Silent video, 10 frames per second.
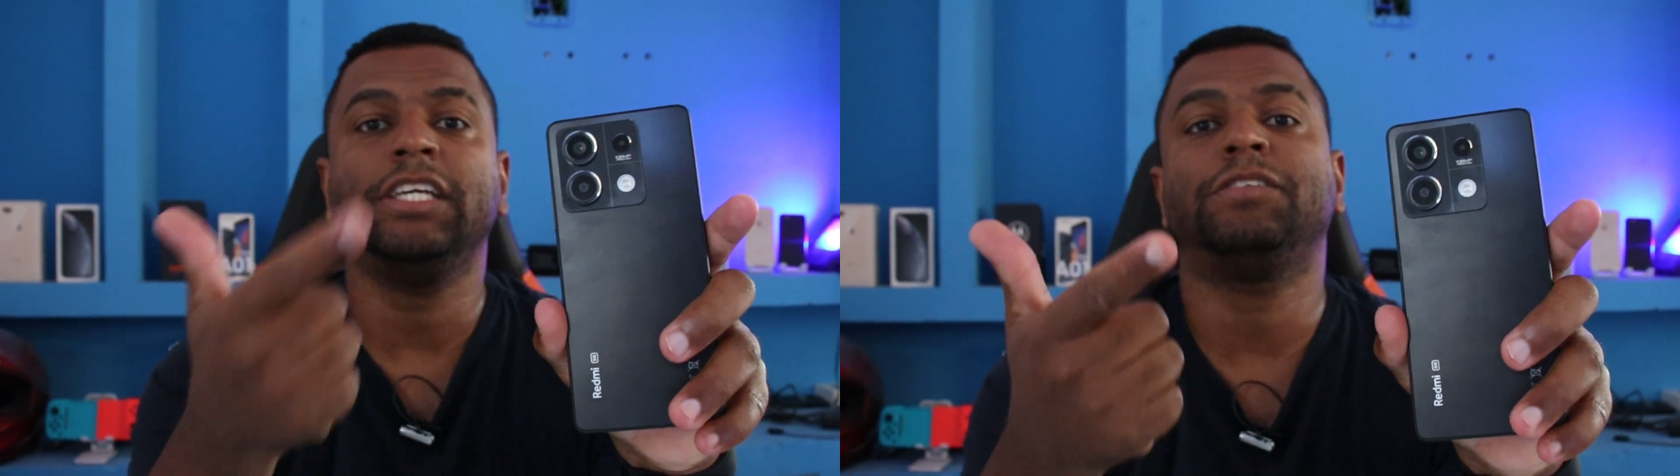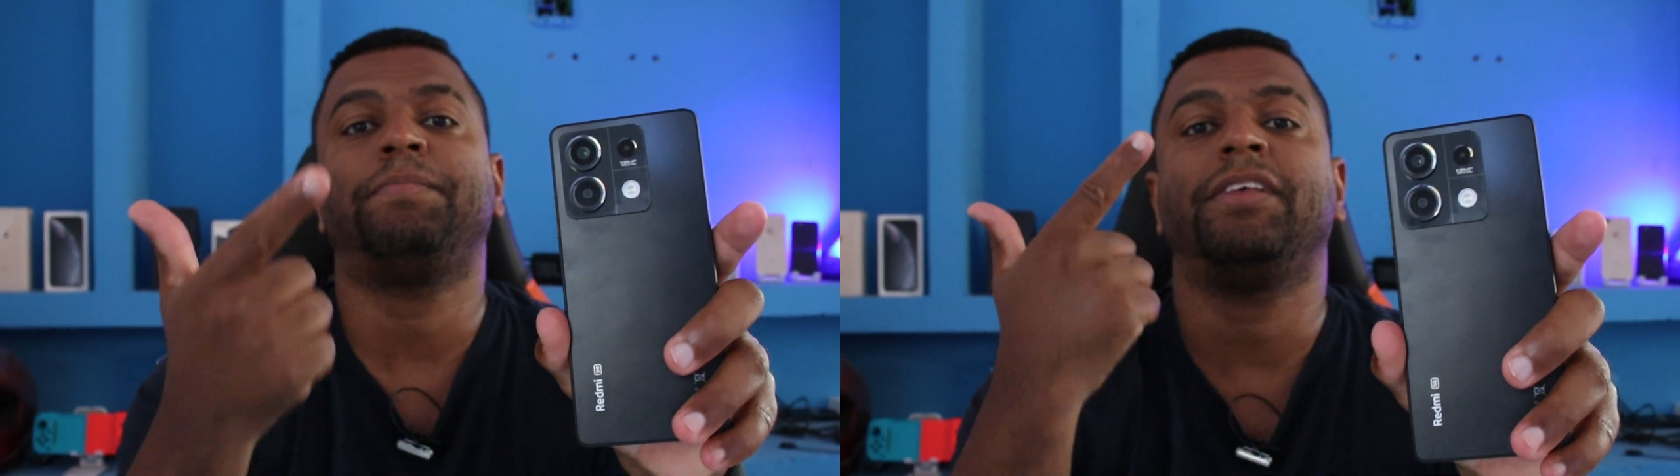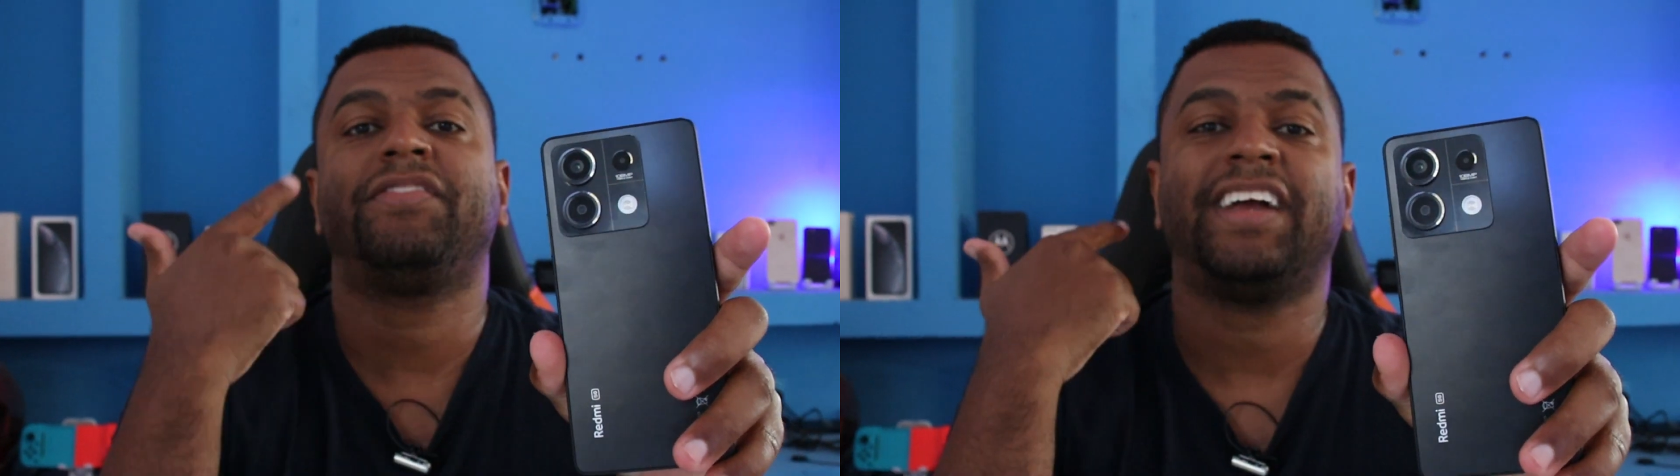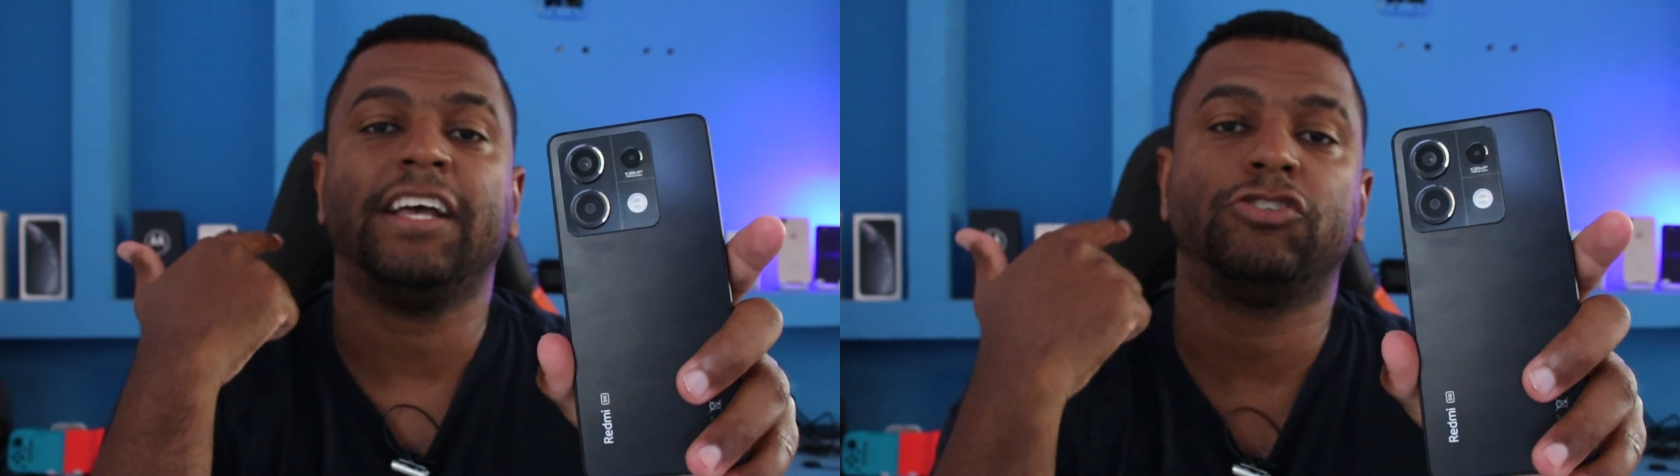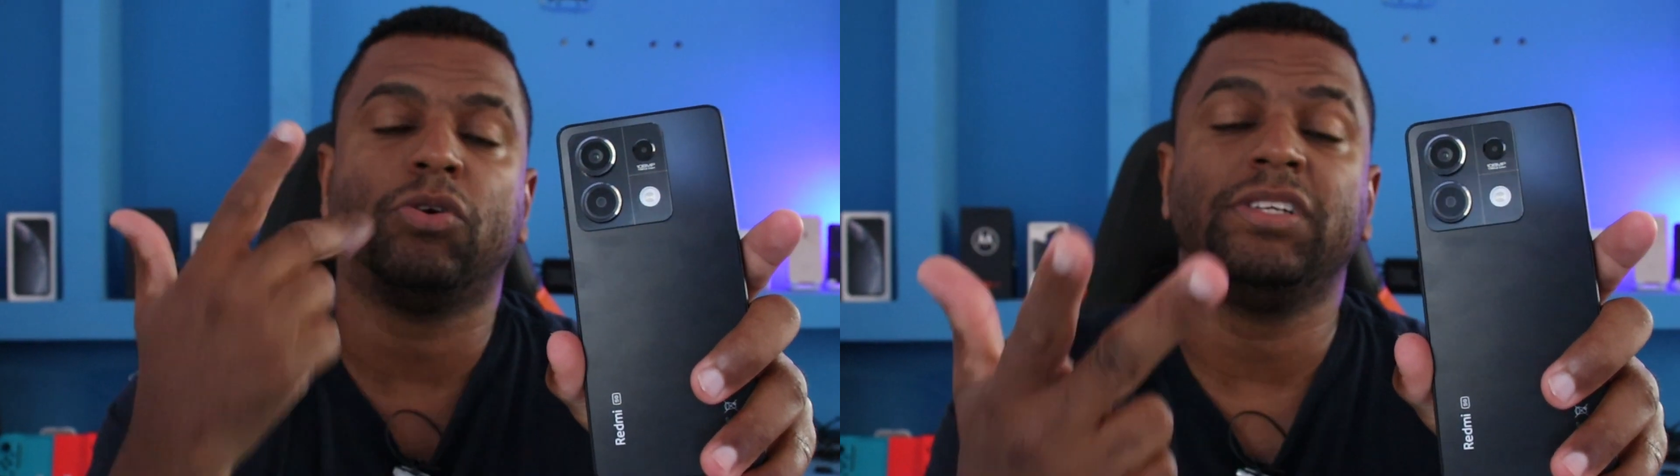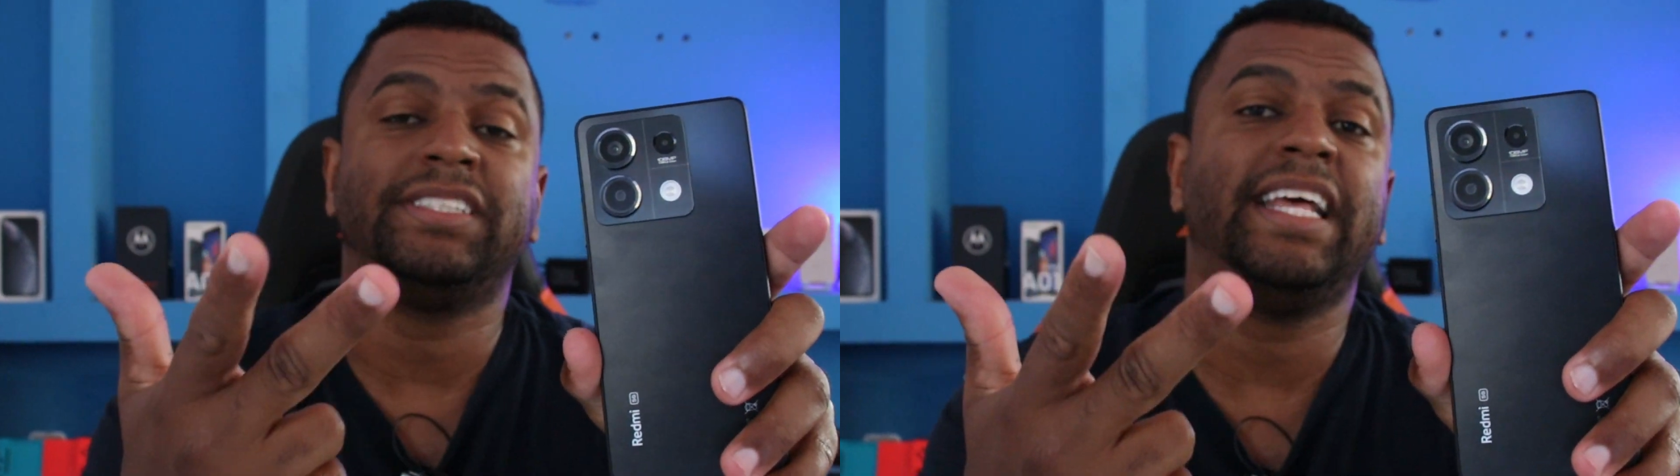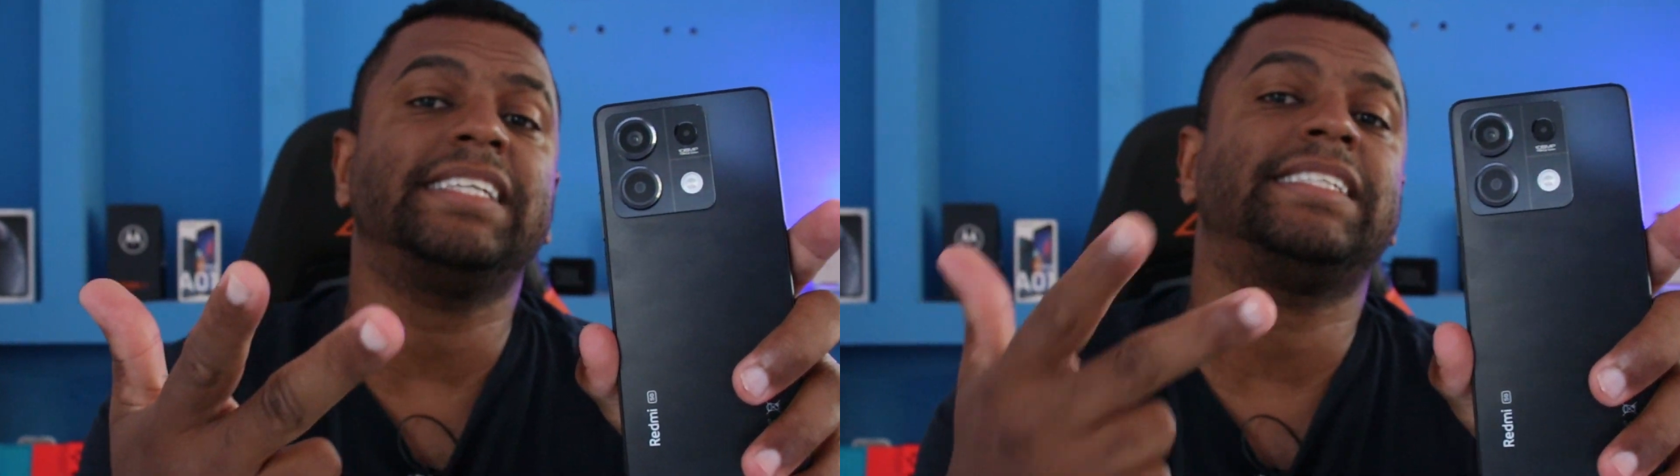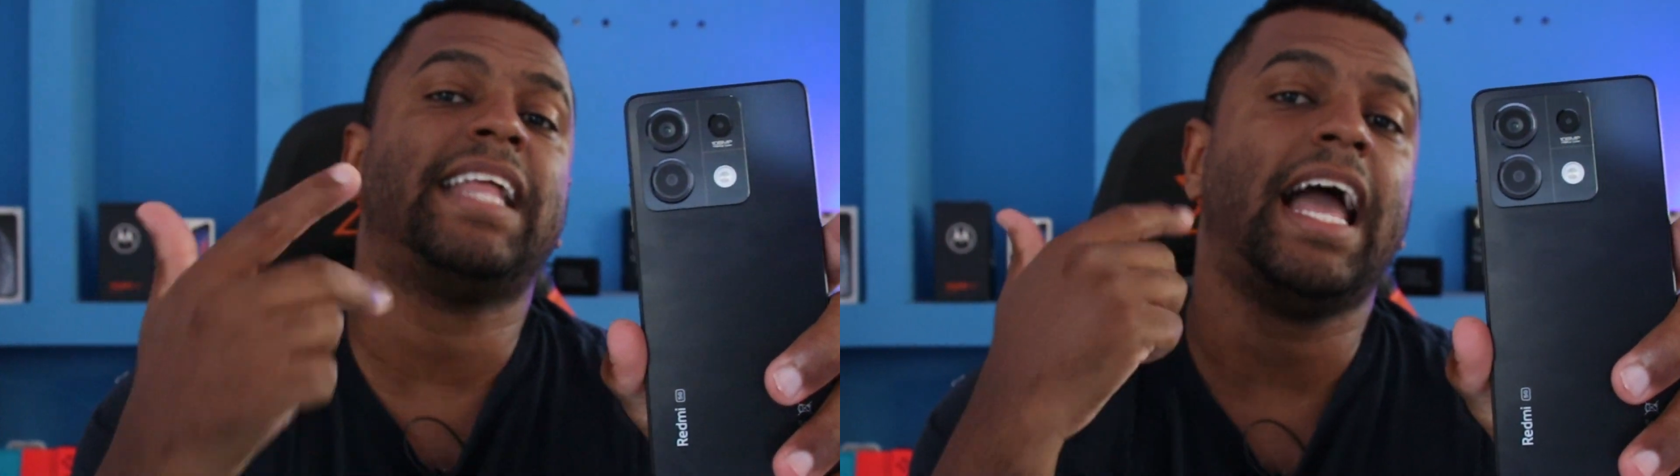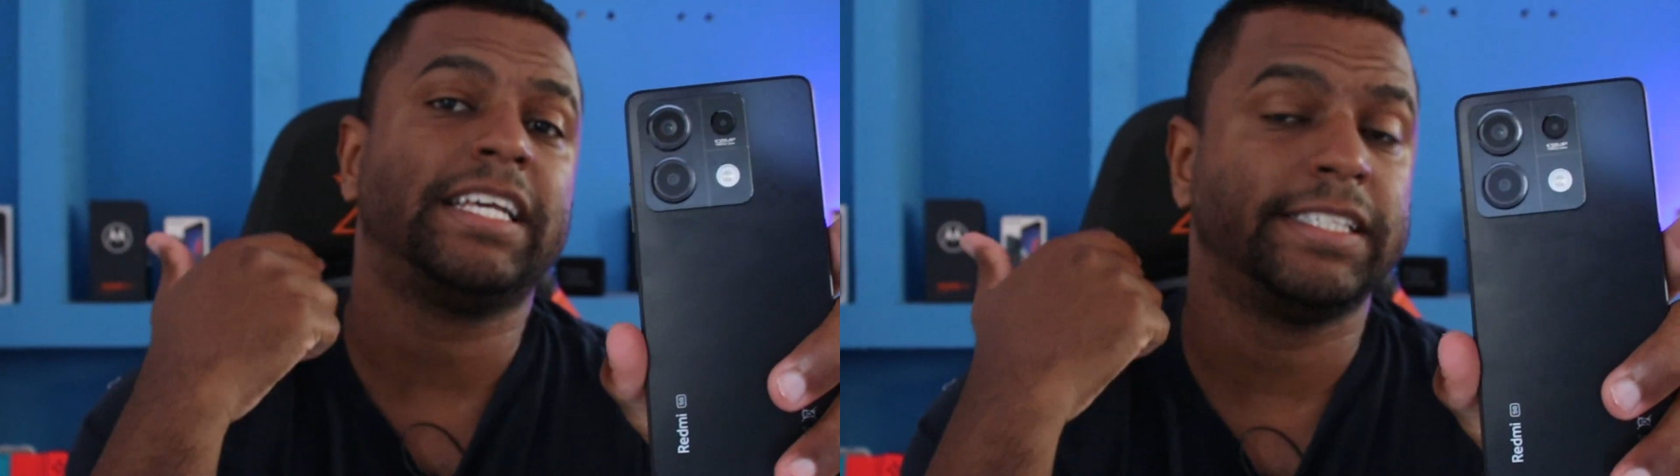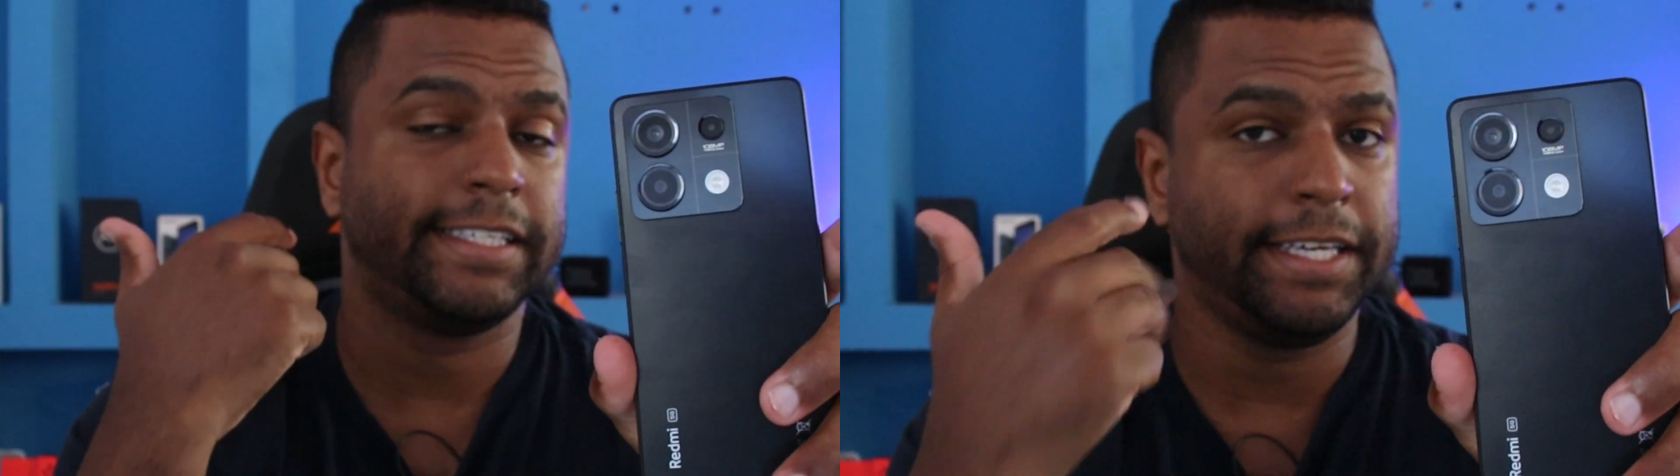especificações,
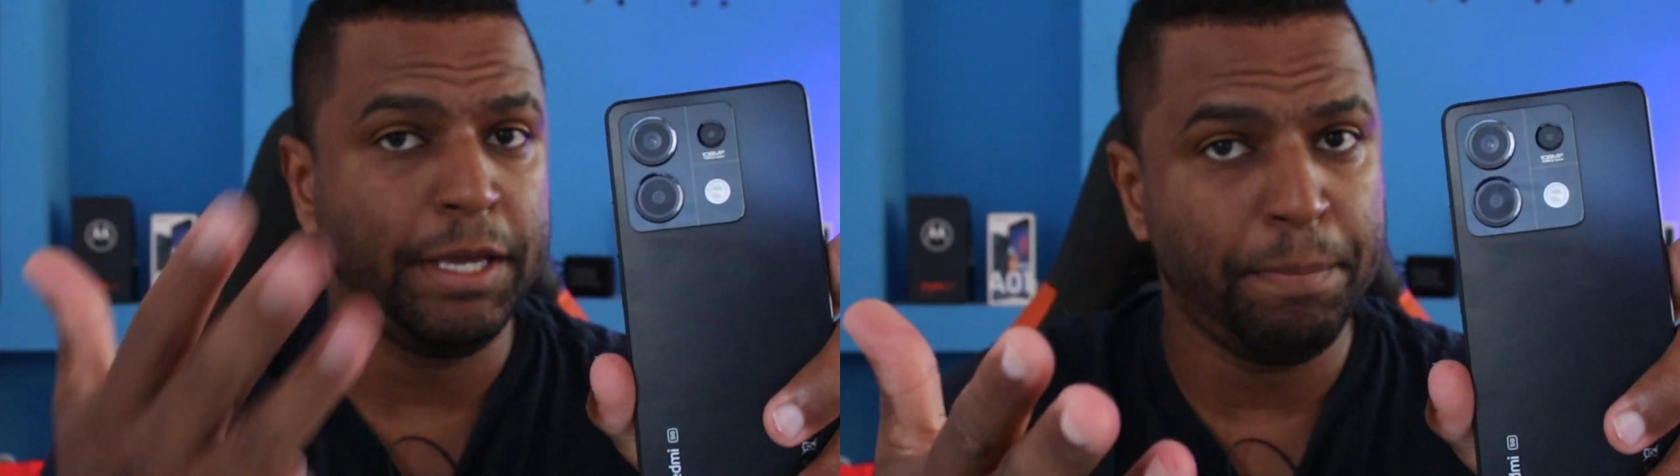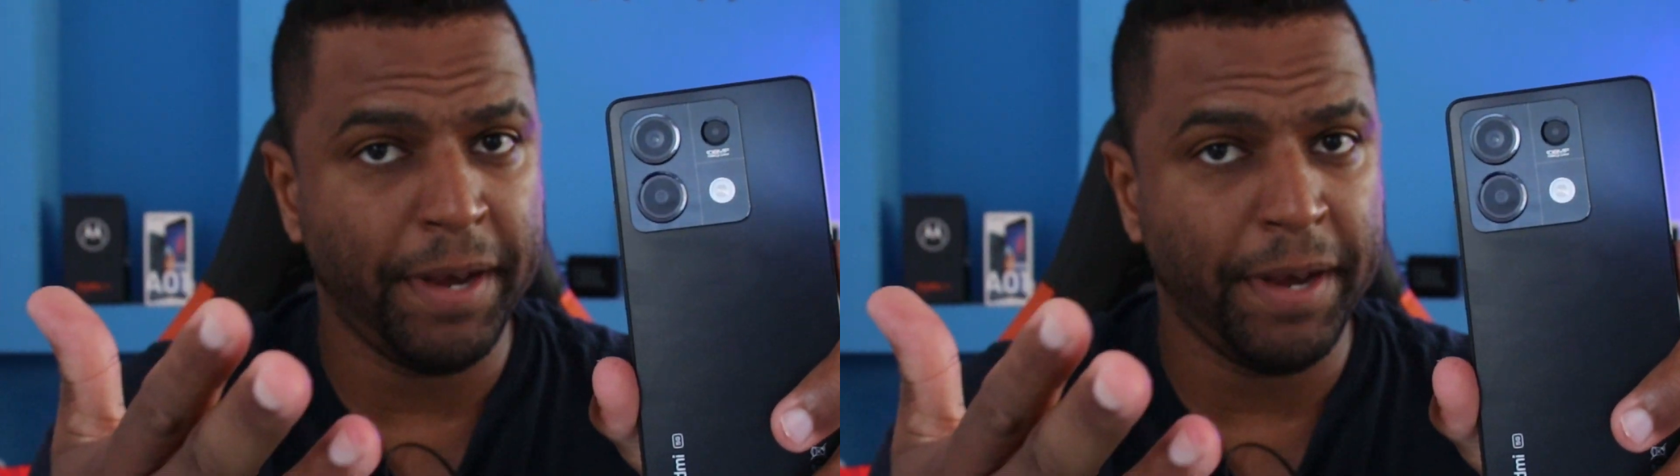destaques e